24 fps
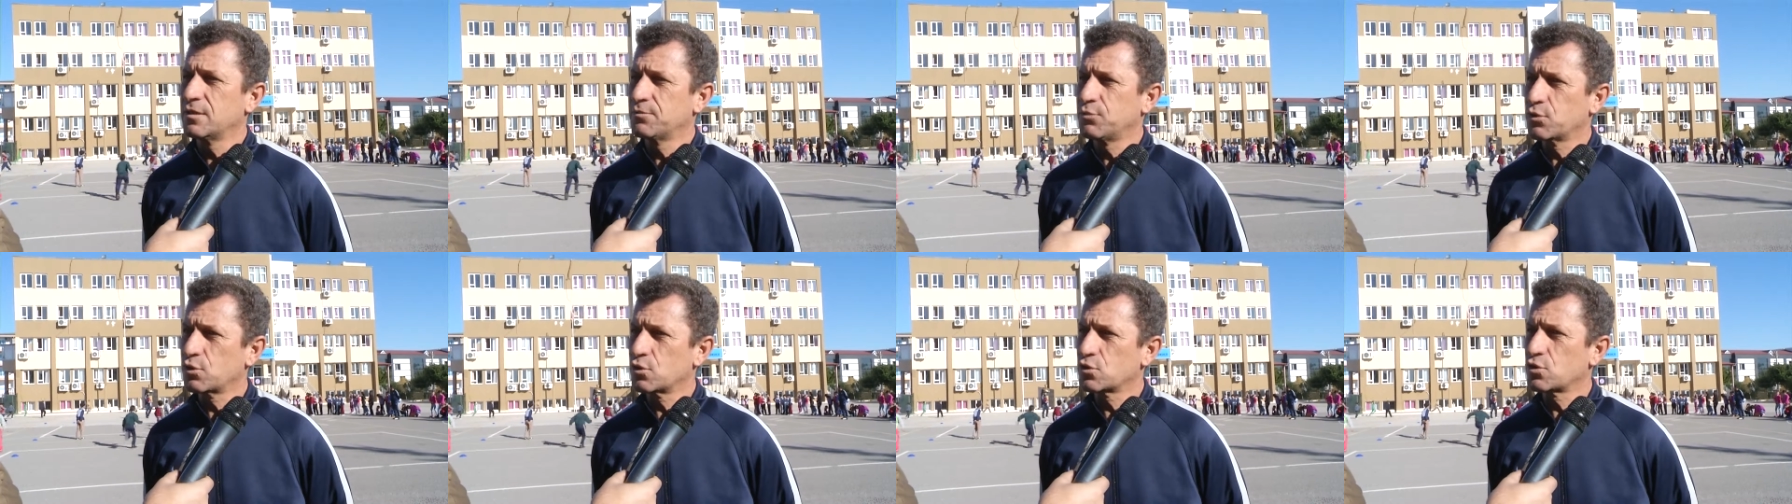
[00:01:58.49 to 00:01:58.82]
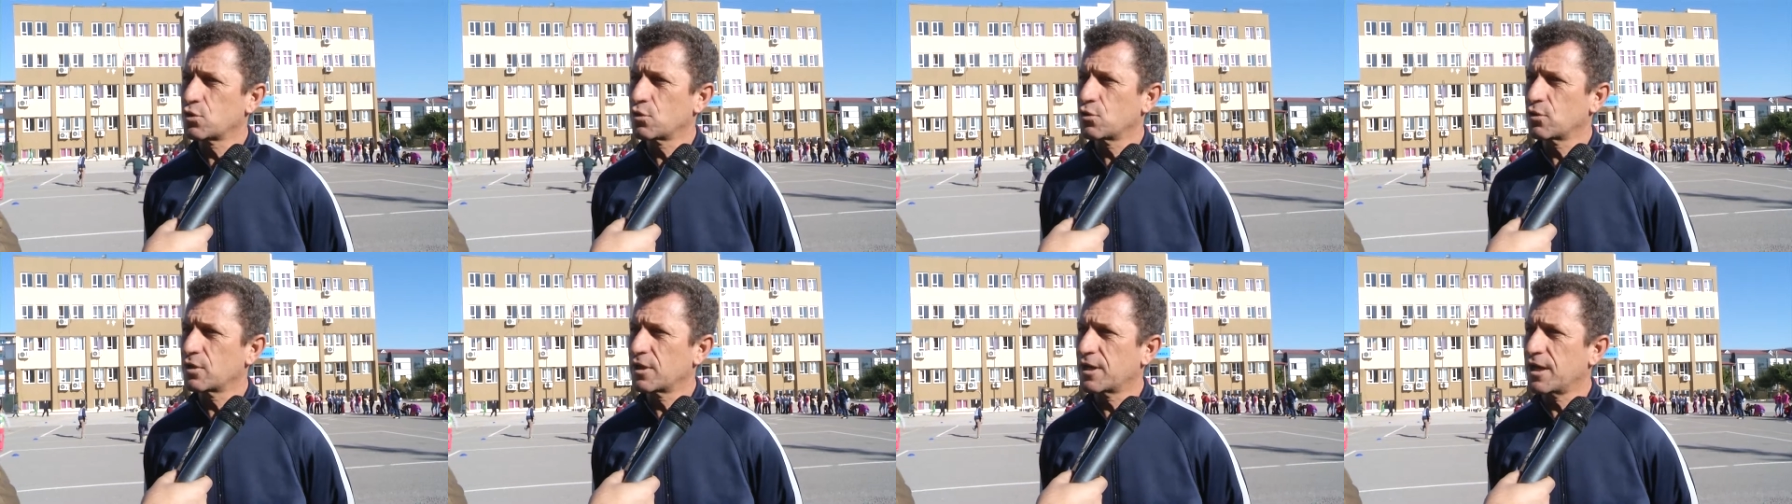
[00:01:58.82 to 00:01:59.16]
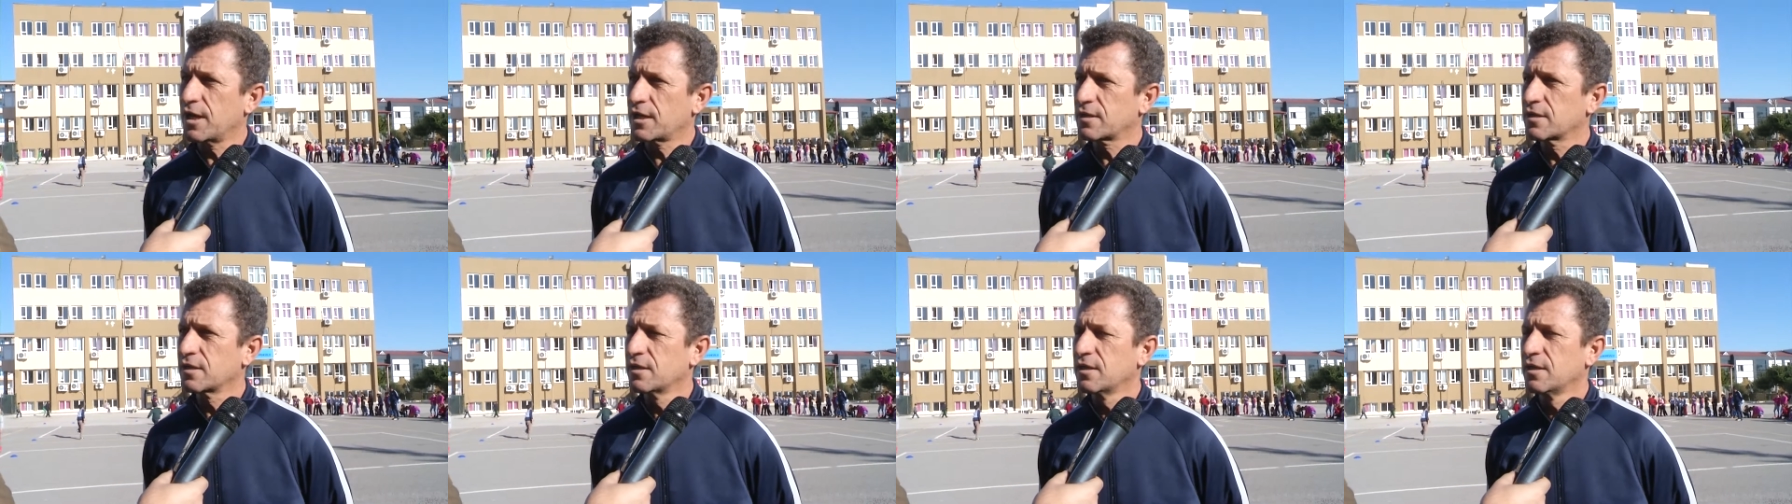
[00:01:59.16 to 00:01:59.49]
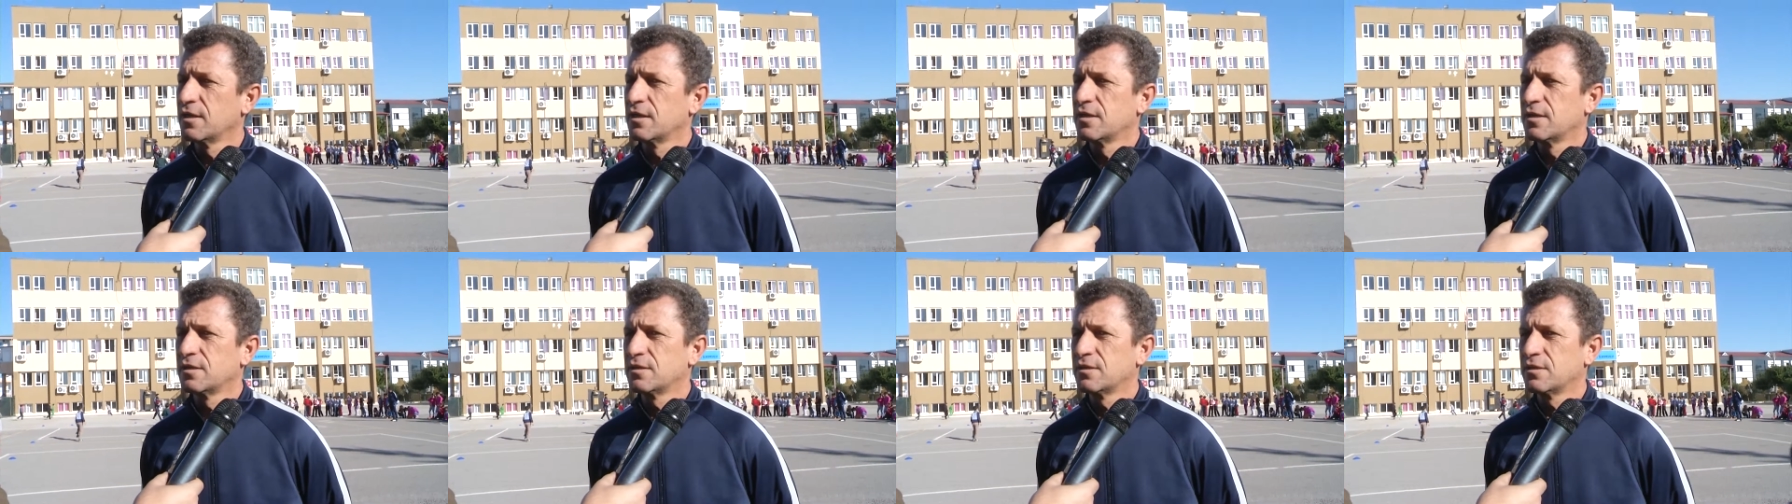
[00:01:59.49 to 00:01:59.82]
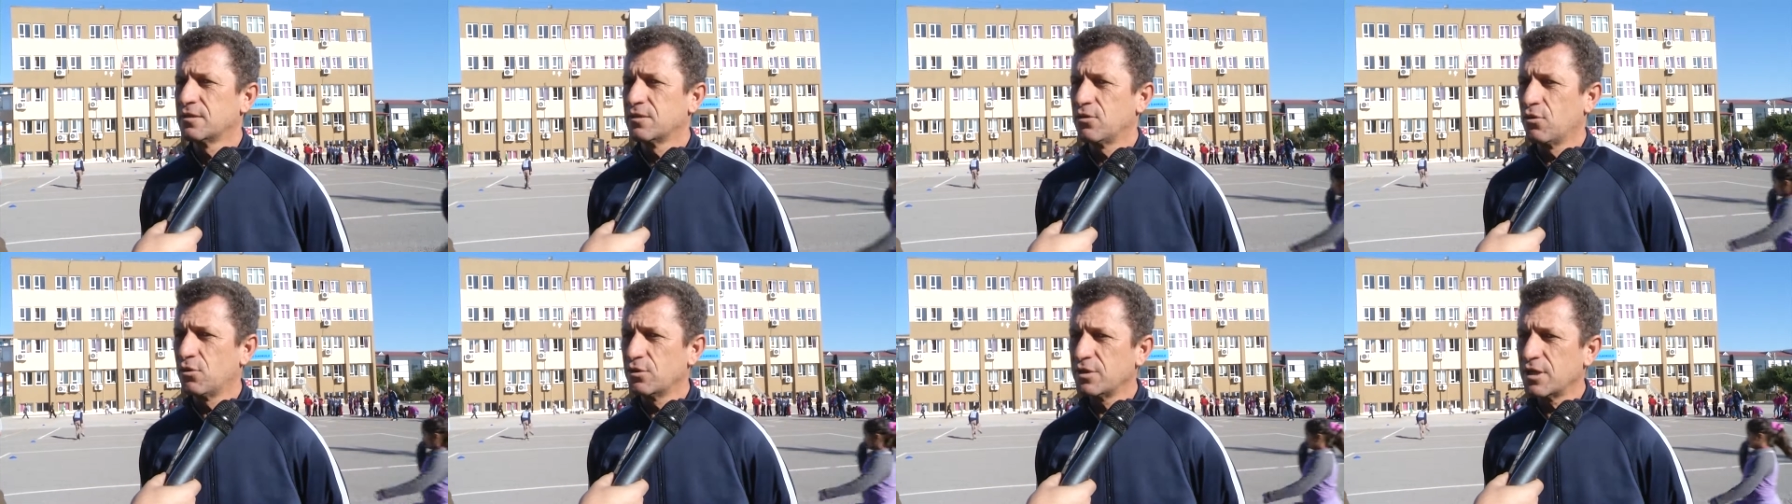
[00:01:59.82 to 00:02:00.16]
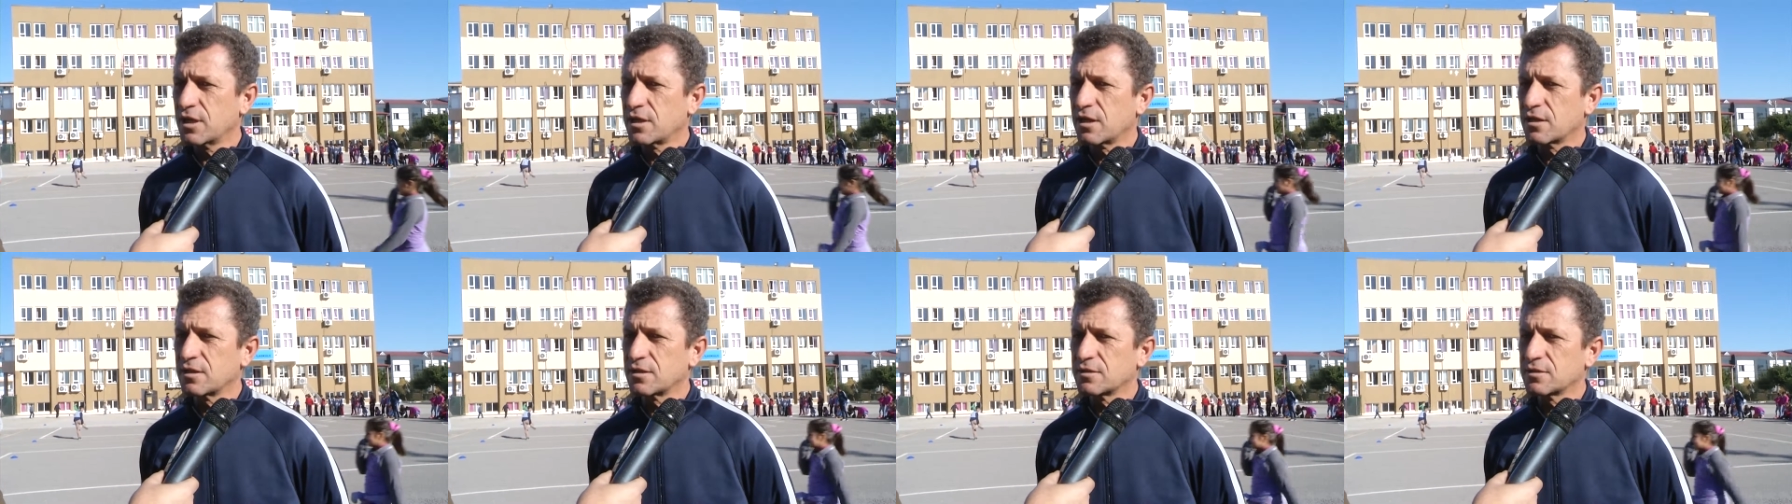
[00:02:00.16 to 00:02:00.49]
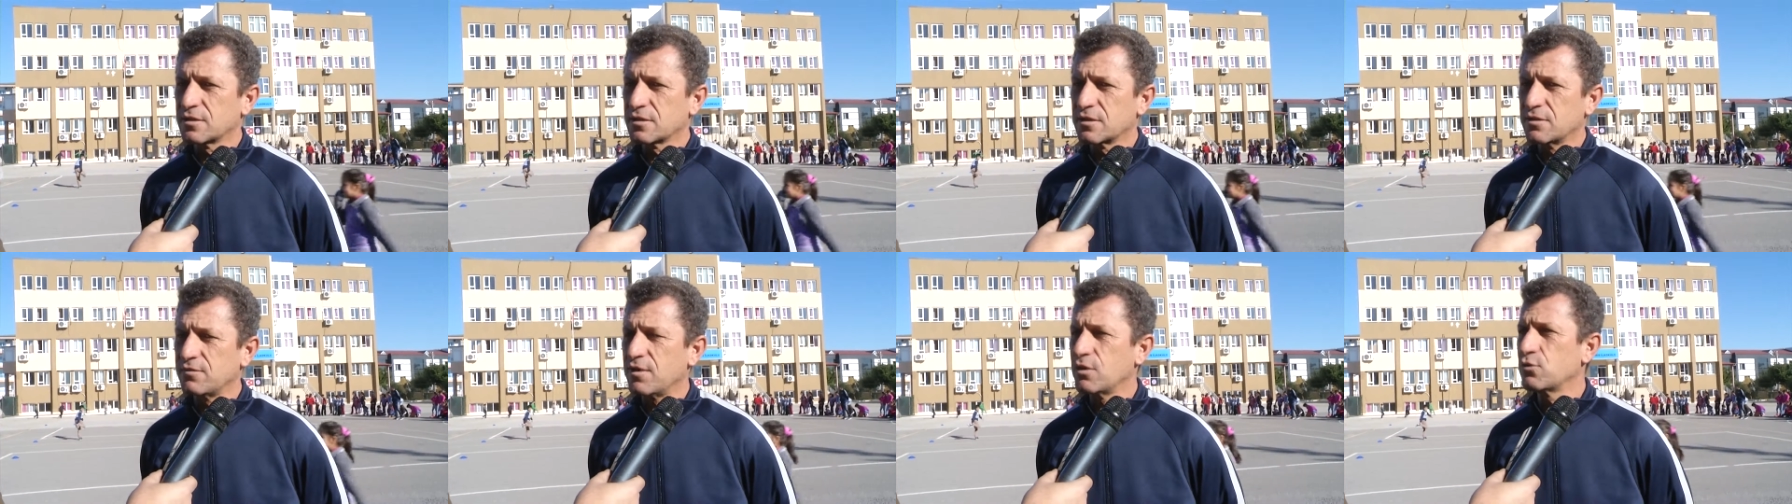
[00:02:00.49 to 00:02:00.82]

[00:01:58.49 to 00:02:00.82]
proje olarak e, örnek alındığını